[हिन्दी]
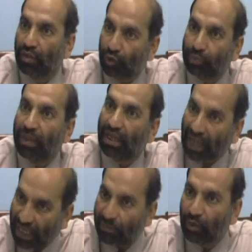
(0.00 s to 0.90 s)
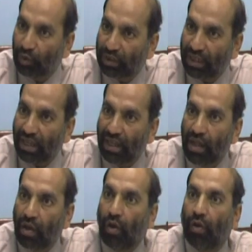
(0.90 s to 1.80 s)
कि उसमें हकाइक भी होते
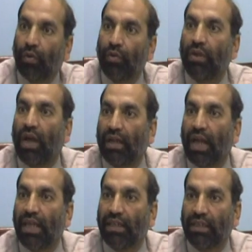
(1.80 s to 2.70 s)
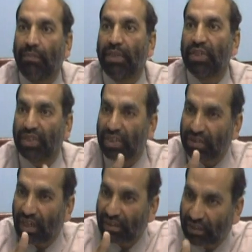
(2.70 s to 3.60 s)
हैं और उन हकाइक की पेशकश
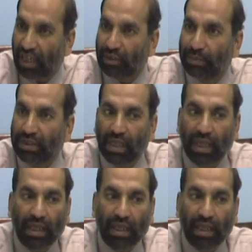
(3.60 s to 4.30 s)
का अंदाज भी